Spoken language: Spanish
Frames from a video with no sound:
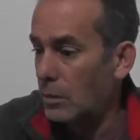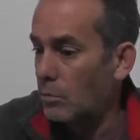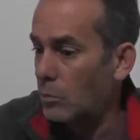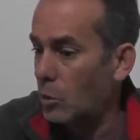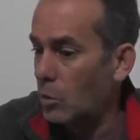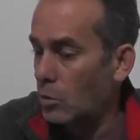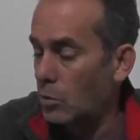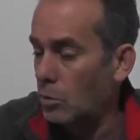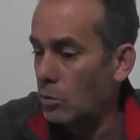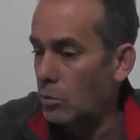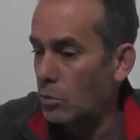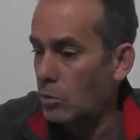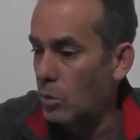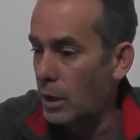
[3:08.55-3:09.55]
no,
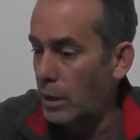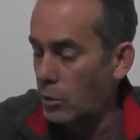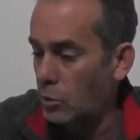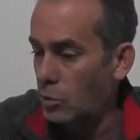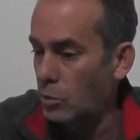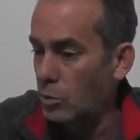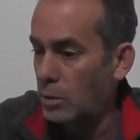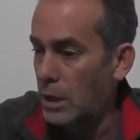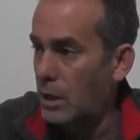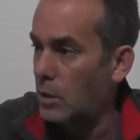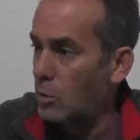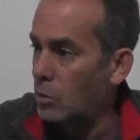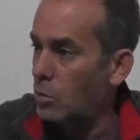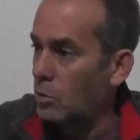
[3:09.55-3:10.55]
nos ha hecho bien
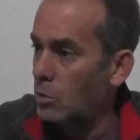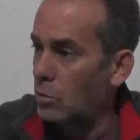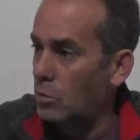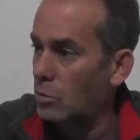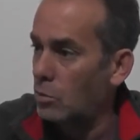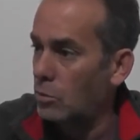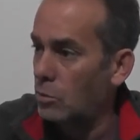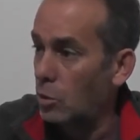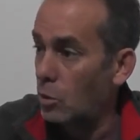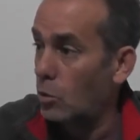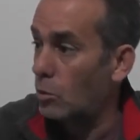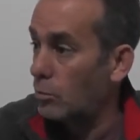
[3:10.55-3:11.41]
y nos